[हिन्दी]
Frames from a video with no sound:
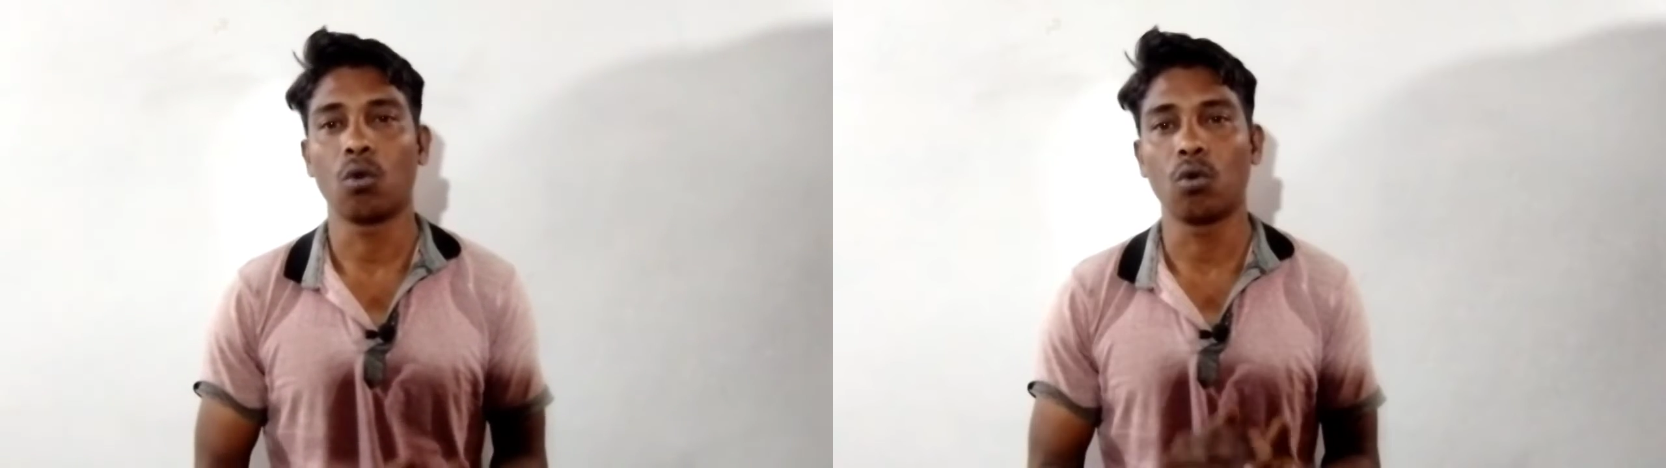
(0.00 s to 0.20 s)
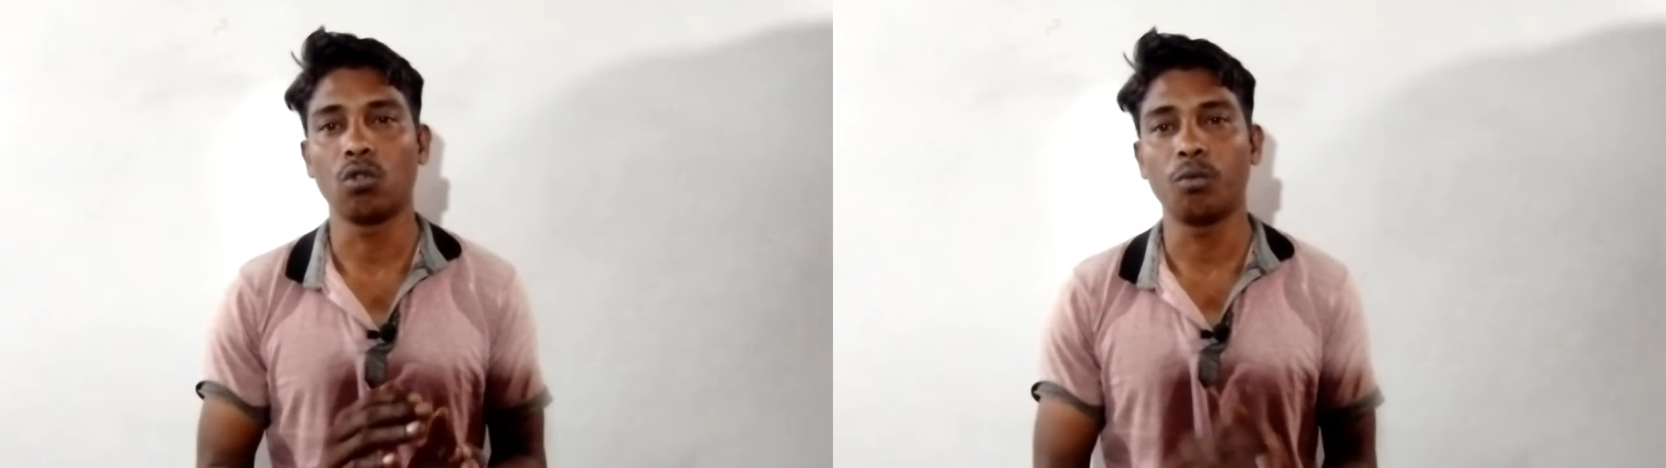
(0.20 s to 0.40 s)

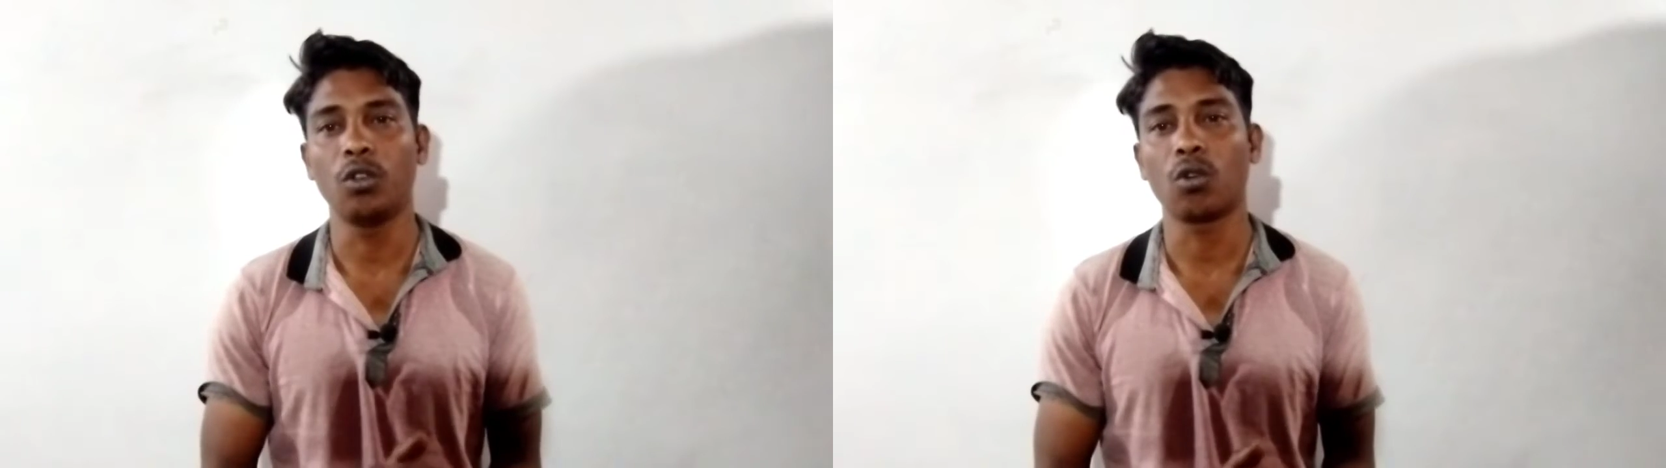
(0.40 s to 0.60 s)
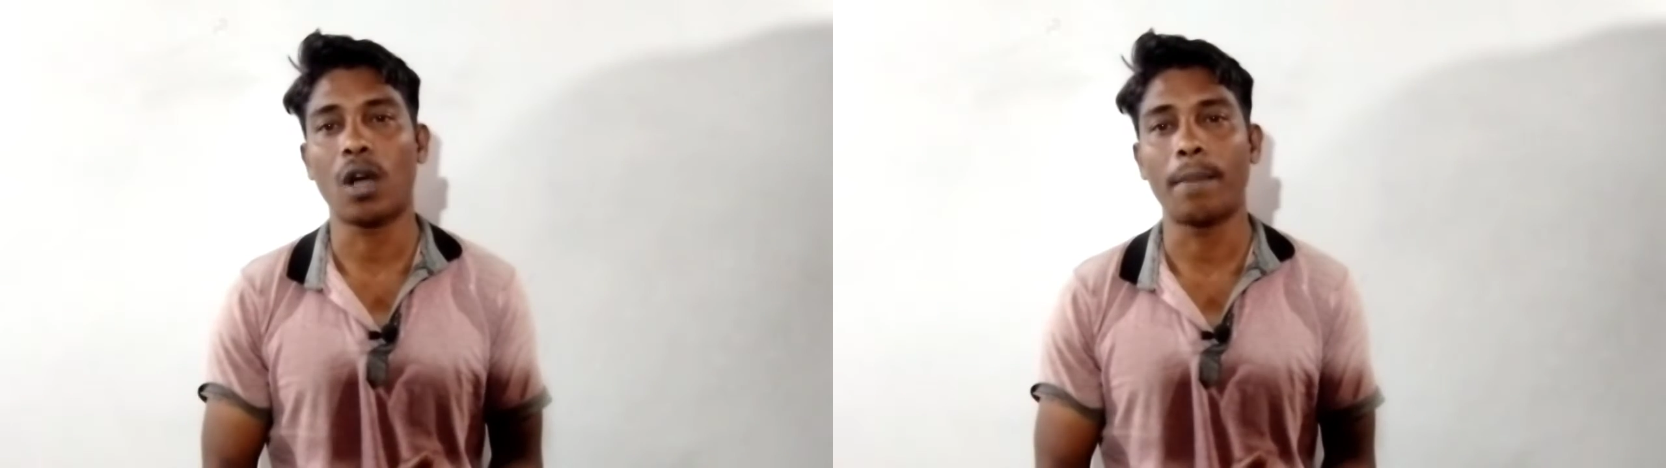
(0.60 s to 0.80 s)
तो उस
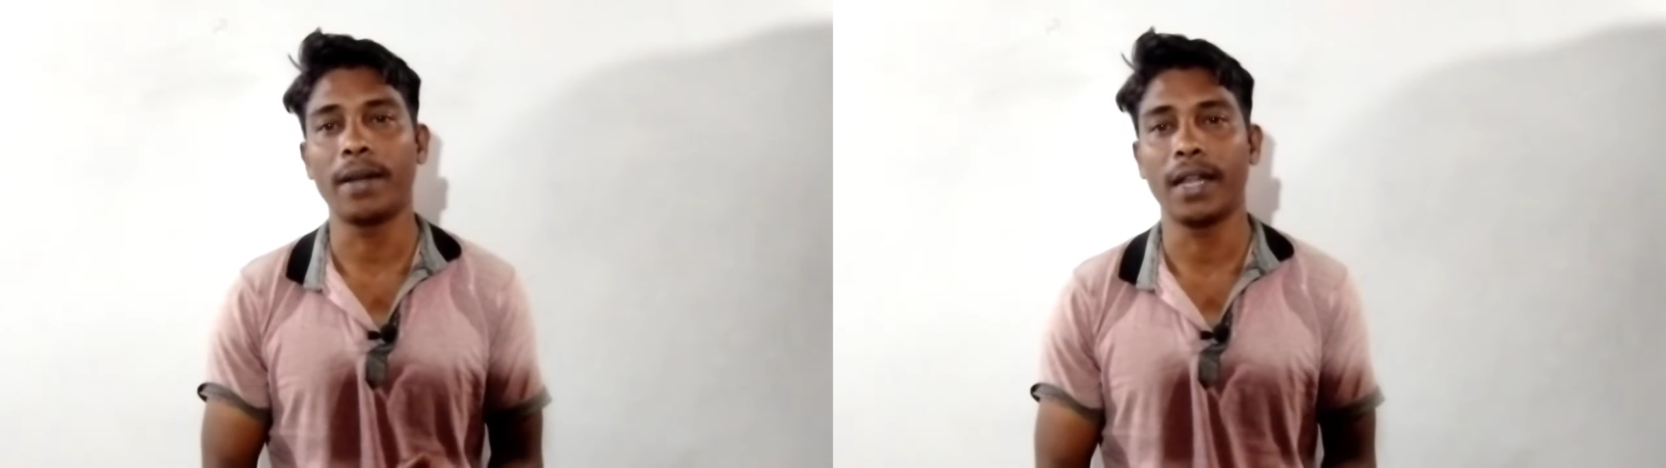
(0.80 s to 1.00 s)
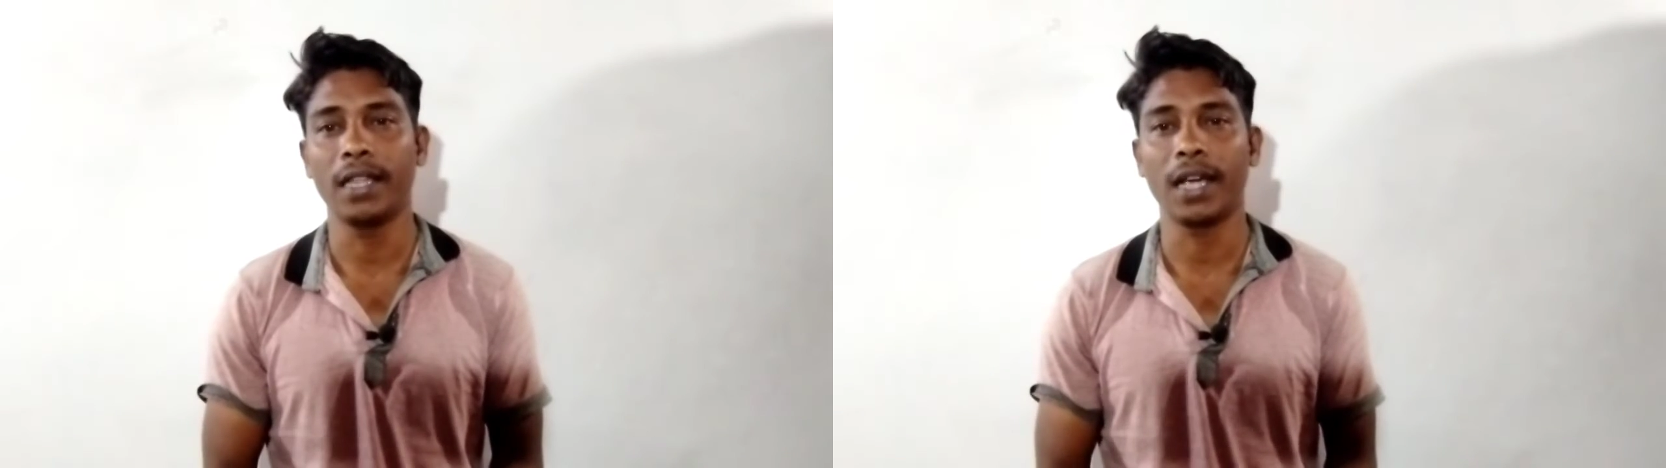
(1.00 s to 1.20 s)
वीडियो को
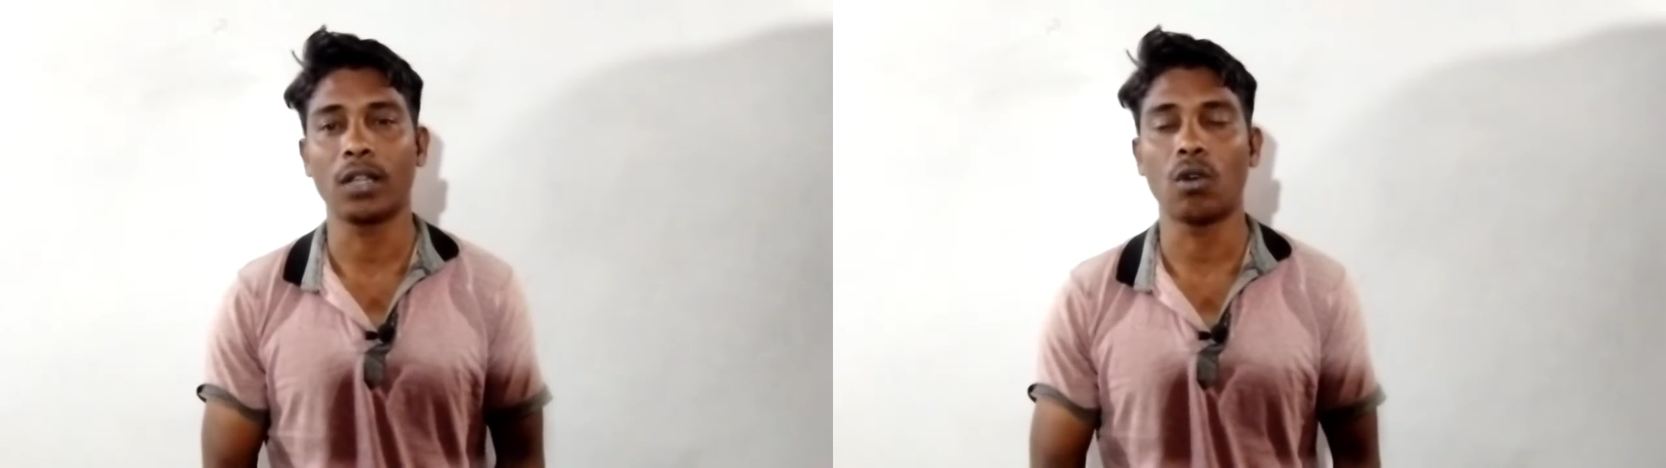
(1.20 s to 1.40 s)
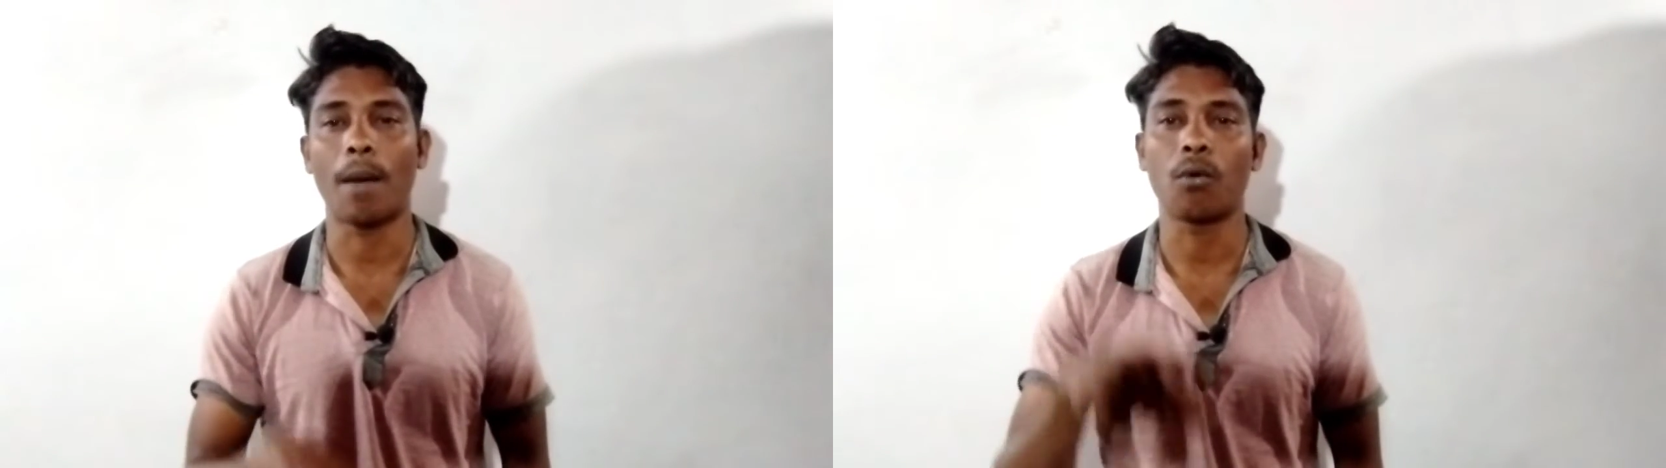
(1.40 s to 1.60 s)
आपने नहीं
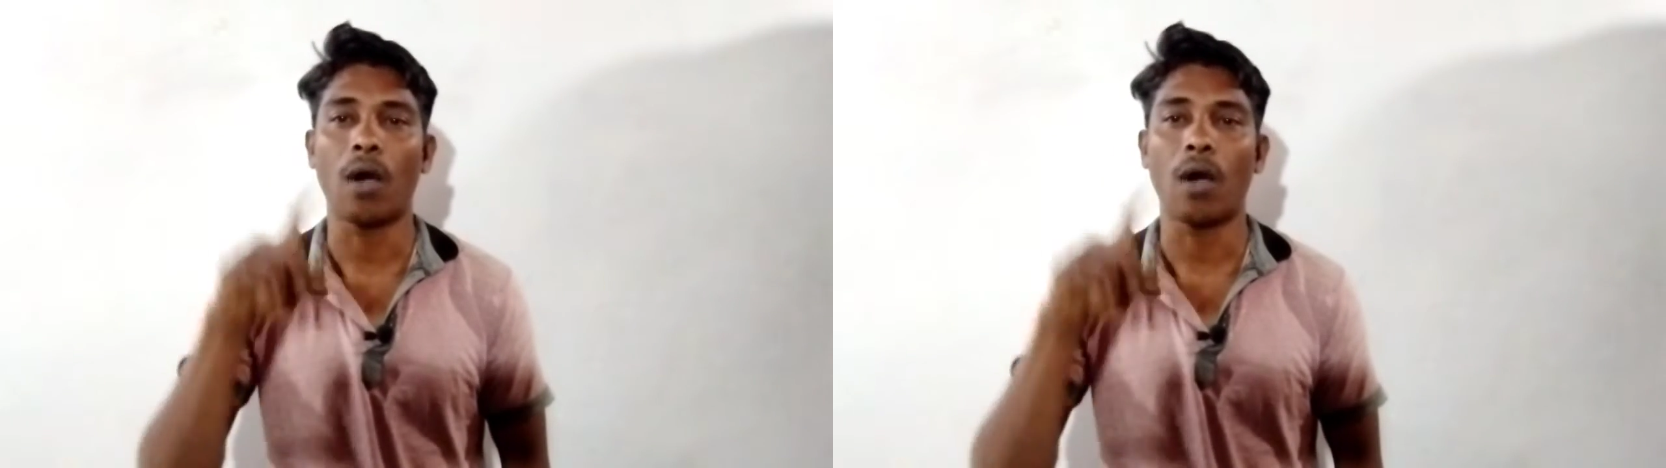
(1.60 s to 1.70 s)
देखा तो